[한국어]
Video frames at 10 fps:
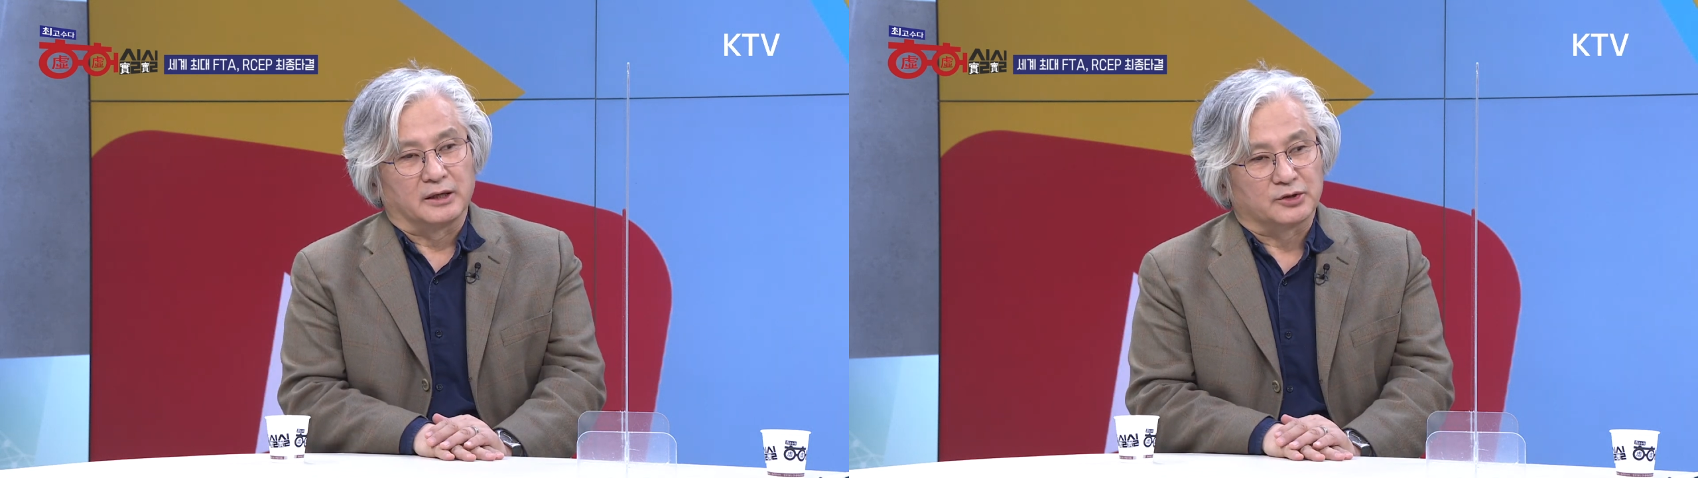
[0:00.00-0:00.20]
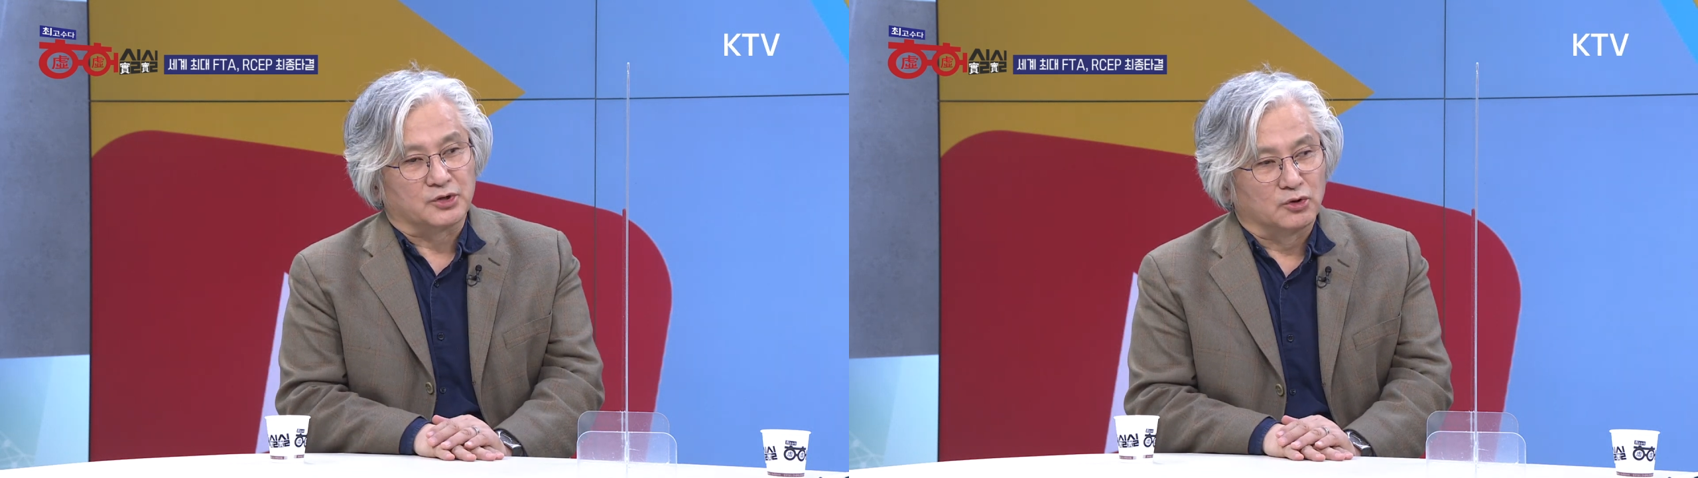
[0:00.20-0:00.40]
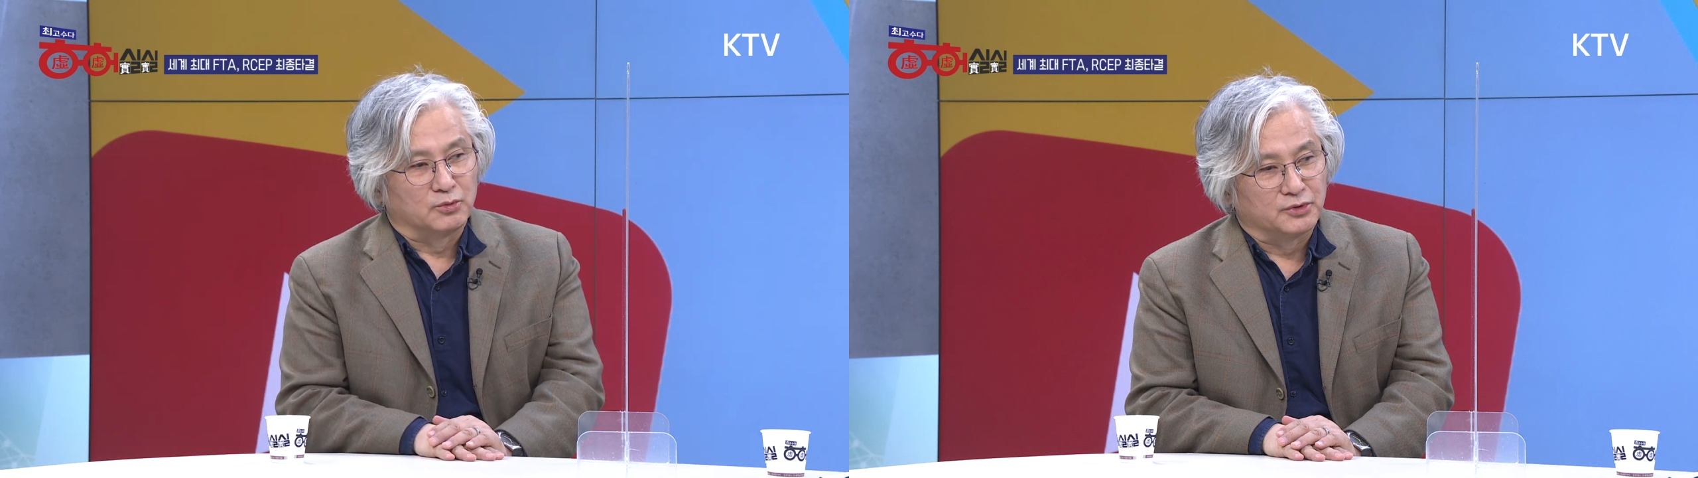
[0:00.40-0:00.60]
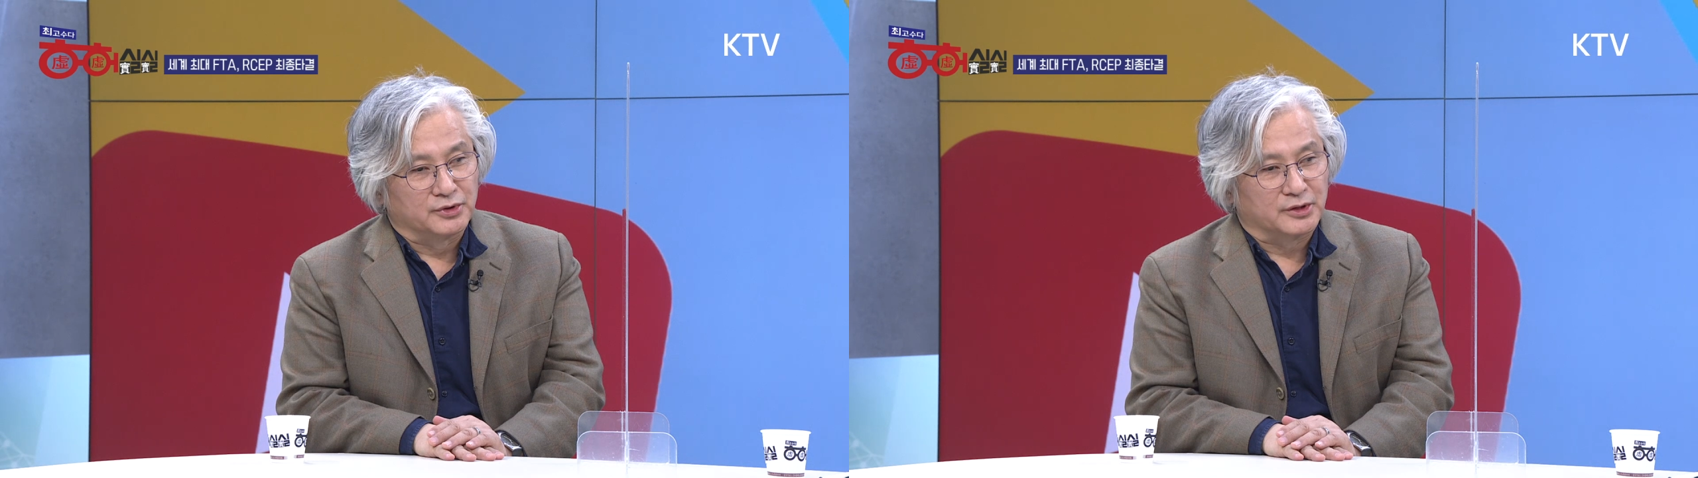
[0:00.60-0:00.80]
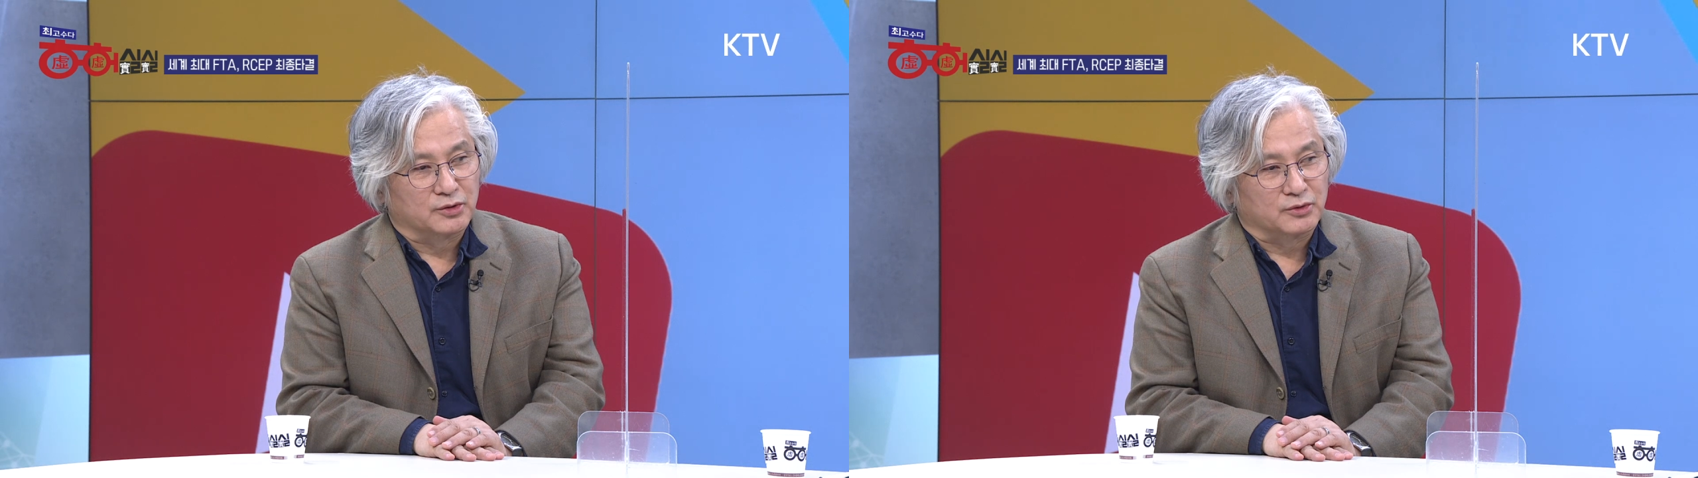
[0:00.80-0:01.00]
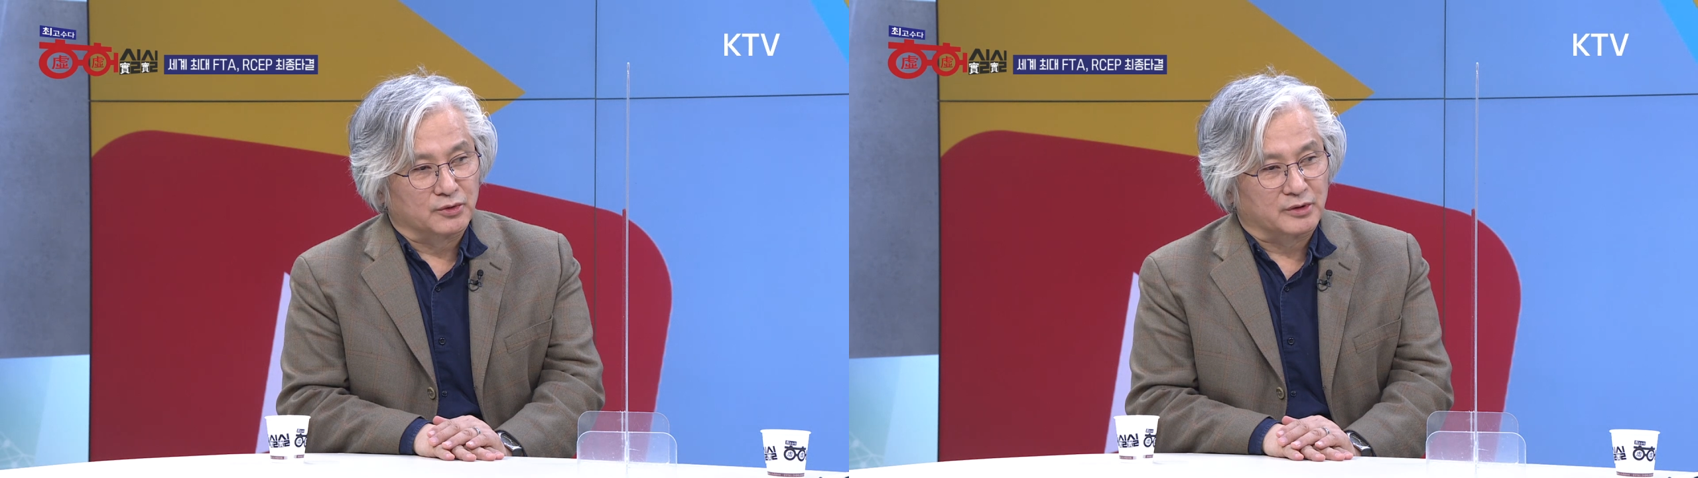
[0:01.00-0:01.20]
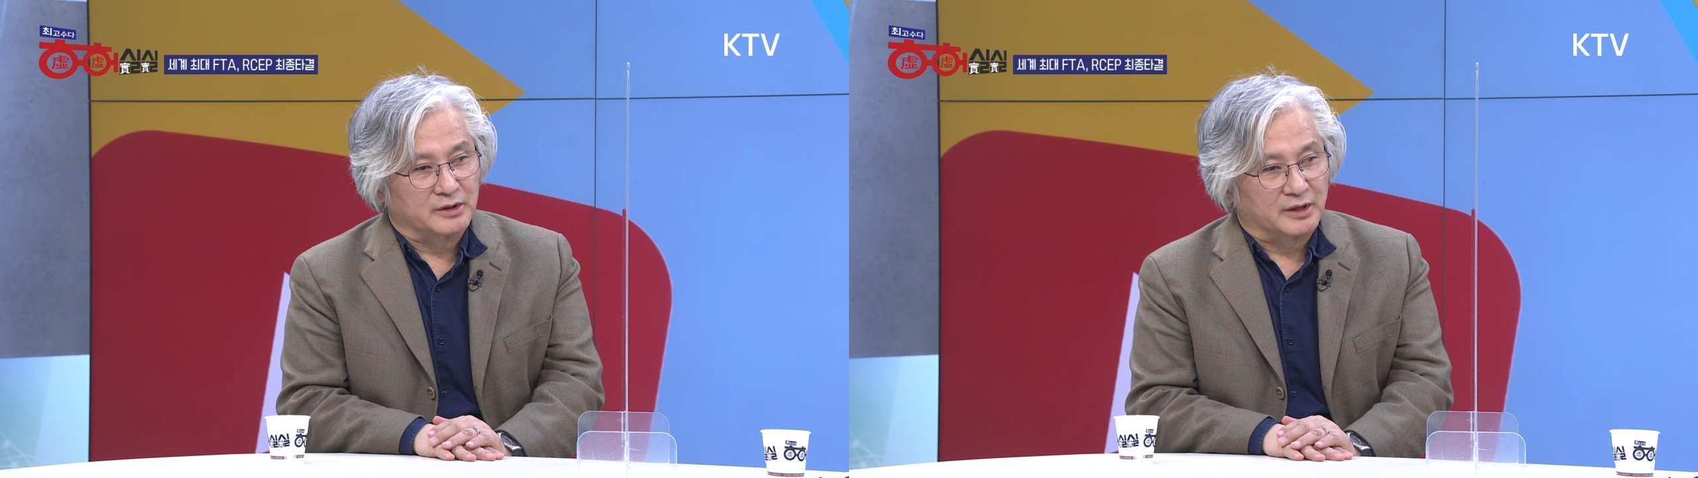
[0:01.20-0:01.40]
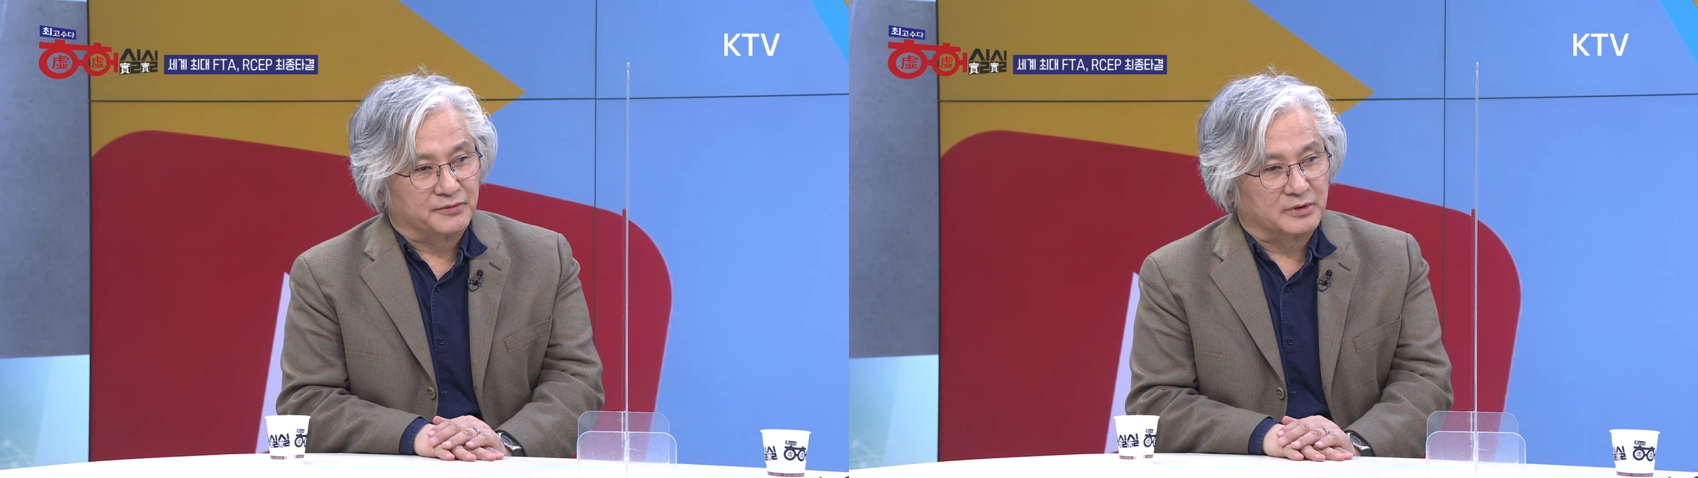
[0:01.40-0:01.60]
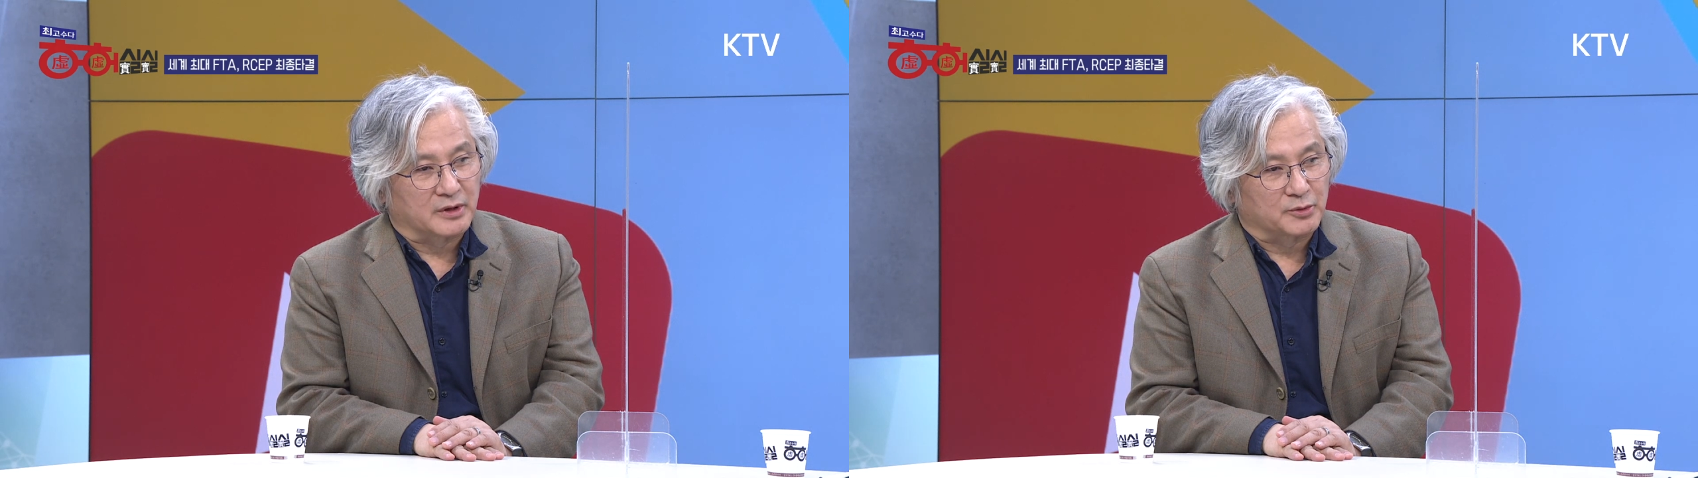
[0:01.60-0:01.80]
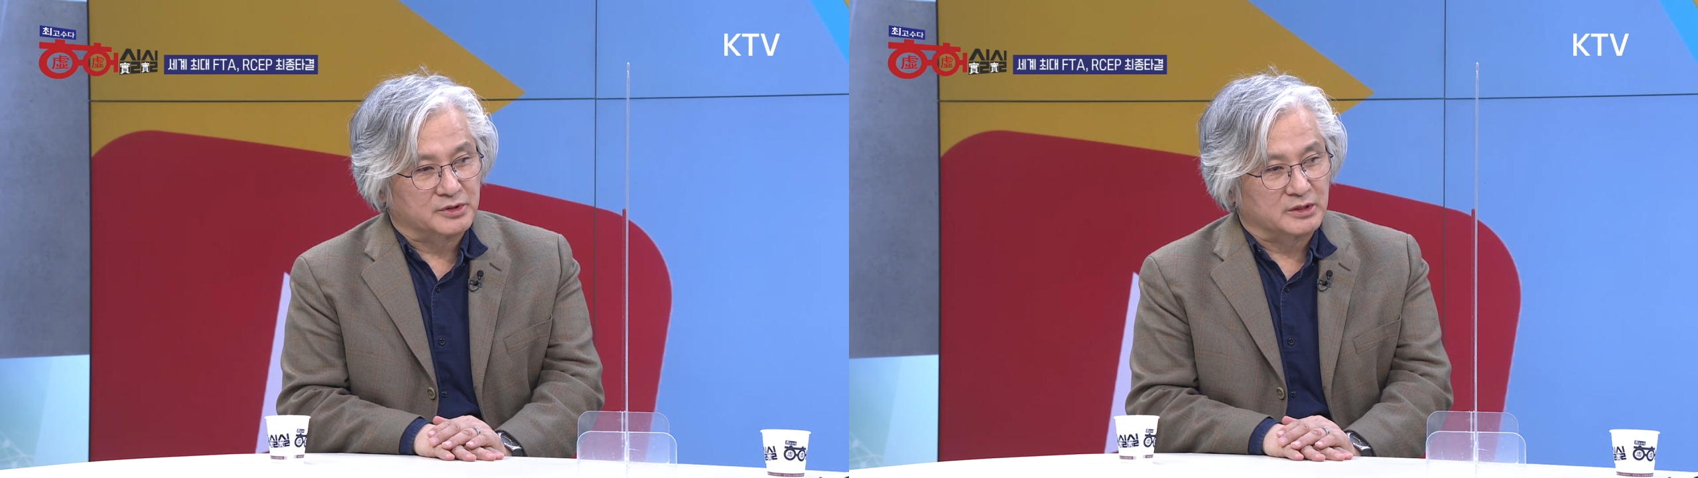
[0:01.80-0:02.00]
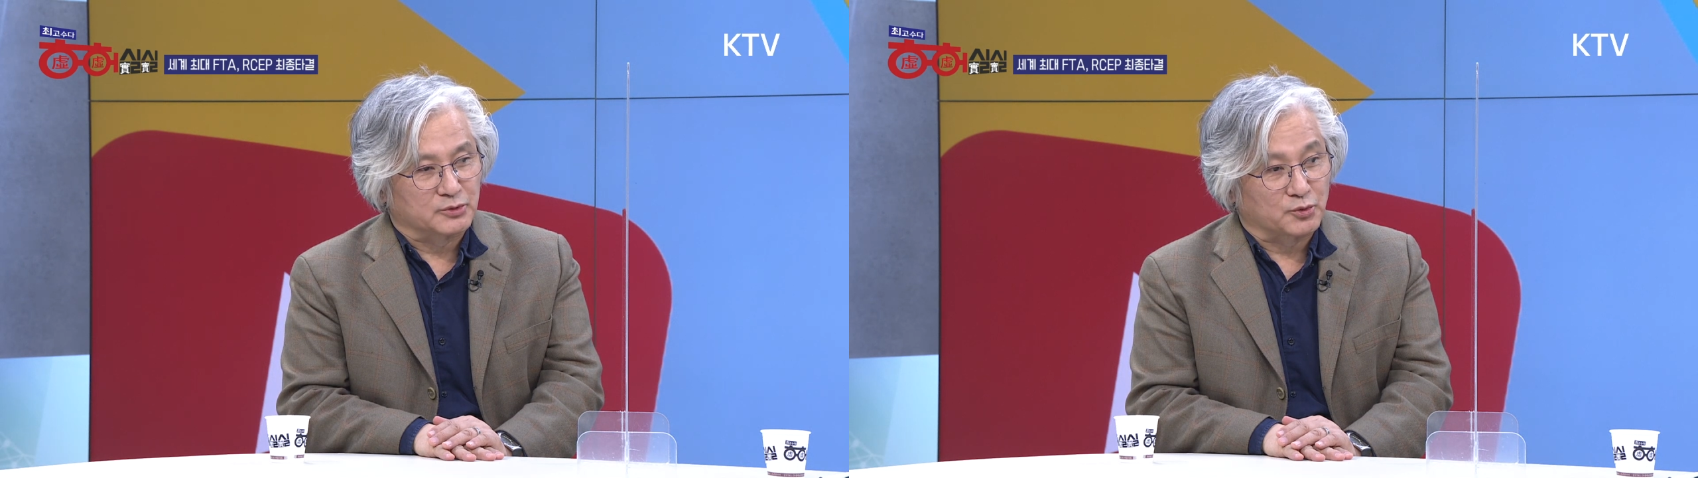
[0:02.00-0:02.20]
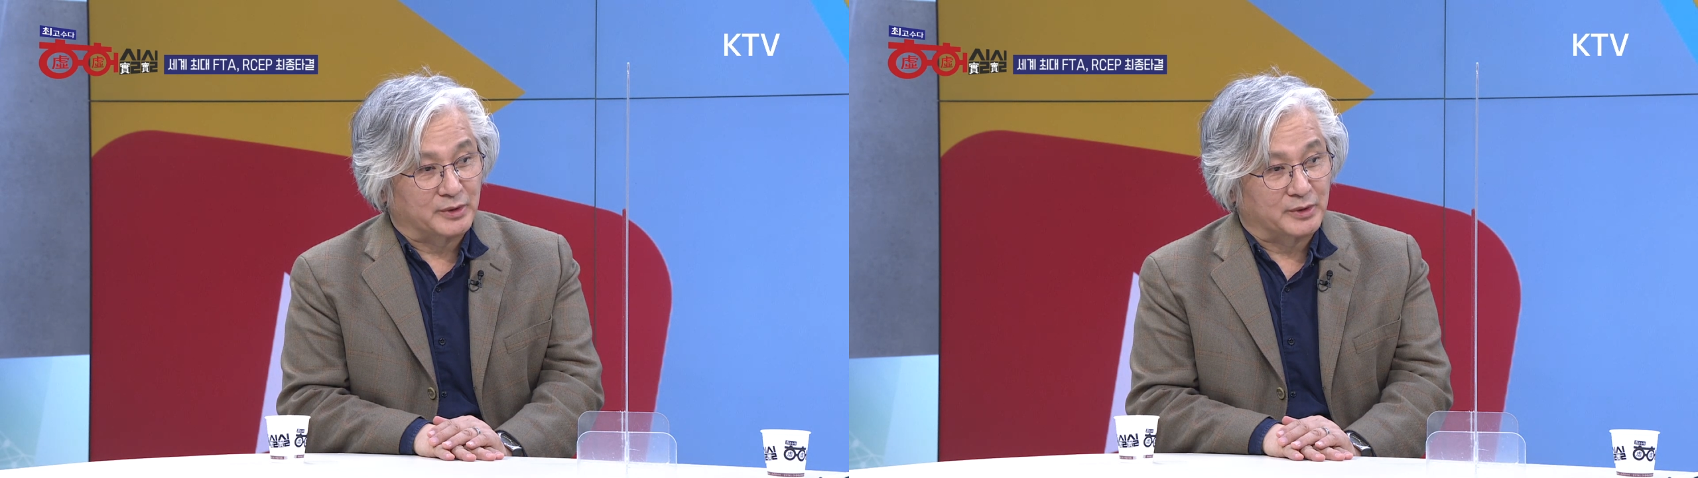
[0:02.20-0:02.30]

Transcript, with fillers: 애초에 노무현 대통령 때의 FTA하고 지금은 좀